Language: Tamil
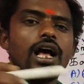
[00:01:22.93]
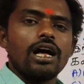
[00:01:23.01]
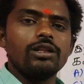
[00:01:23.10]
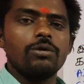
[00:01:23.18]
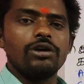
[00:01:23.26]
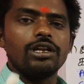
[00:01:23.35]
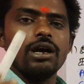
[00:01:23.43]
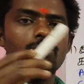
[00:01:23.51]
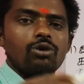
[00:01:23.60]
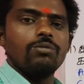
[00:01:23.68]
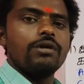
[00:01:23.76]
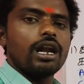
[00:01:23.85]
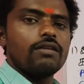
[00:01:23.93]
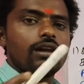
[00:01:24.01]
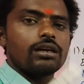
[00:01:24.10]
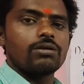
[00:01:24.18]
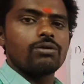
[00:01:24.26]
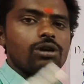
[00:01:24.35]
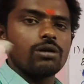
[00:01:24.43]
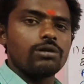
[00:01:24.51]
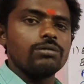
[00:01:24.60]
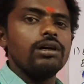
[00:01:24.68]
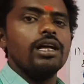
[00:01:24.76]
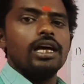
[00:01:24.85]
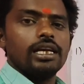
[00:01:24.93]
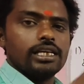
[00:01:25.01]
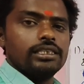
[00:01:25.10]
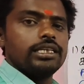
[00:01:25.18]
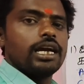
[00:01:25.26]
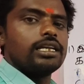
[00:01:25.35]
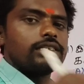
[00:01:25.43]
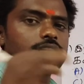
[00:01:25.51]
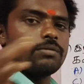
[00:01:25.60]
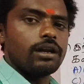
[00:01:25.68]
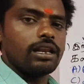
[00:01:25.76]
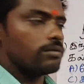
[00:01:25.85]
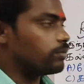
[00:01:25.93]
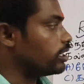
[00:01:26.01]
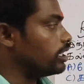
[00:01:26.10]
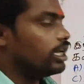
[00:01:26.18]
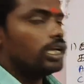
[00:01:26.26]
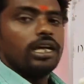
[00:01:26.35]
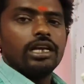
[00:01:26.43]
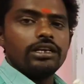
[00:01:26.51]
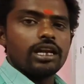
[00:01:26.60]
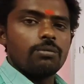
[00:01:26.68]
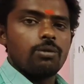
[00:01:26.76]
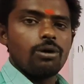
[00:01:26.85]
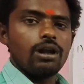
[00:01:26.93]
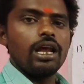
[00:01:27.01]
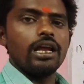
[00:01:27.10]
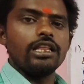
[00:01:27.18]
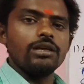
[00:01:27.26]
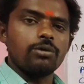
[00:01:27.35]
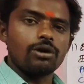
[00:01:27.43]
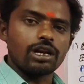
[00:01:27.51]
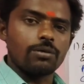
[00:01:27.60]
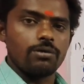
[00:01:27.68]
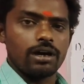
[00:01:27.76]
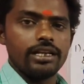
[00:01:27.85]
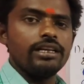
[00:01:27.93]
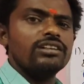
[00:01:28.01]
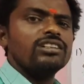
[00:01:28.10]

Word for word: அது பற்றிய முழுமையான விளக்கம் கொடுக்கப்படும் என்சிஆர்டி ஸ்டடி மெட்டீரியல் என்பது இங்கே நான் போர்டில் எழுதி போட்டிருக்க மாதிரி